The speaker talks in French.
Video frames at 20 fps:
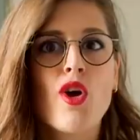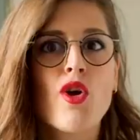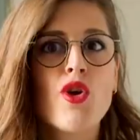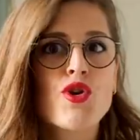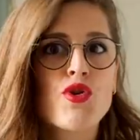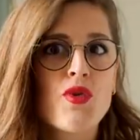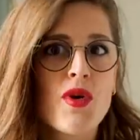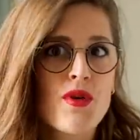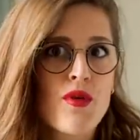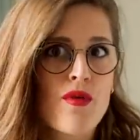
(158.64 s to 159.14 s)
Le
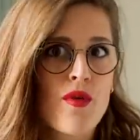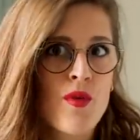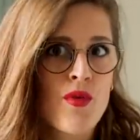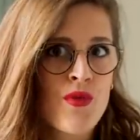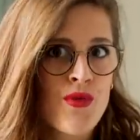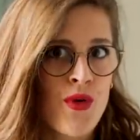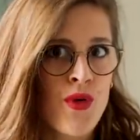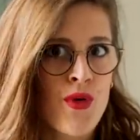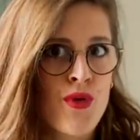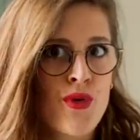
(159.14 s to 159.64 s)
choix de vos
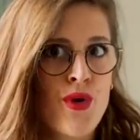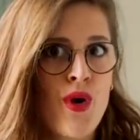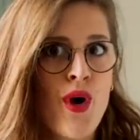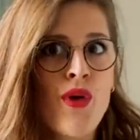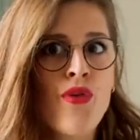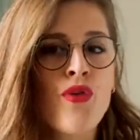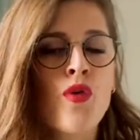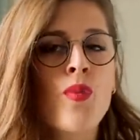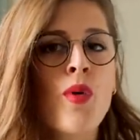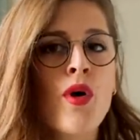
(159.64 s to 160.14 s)
montures
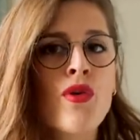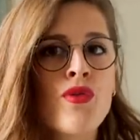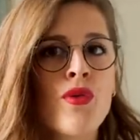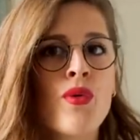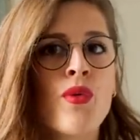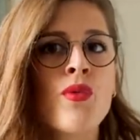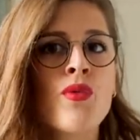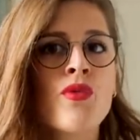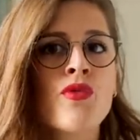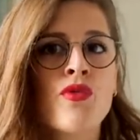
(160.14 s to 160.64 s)
couleurs se
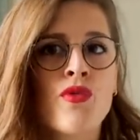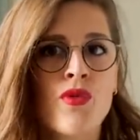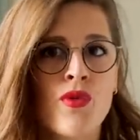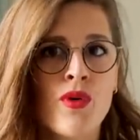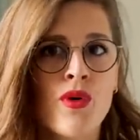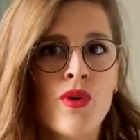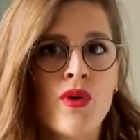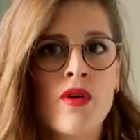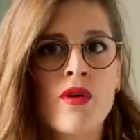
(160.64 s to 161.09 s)
porteront sur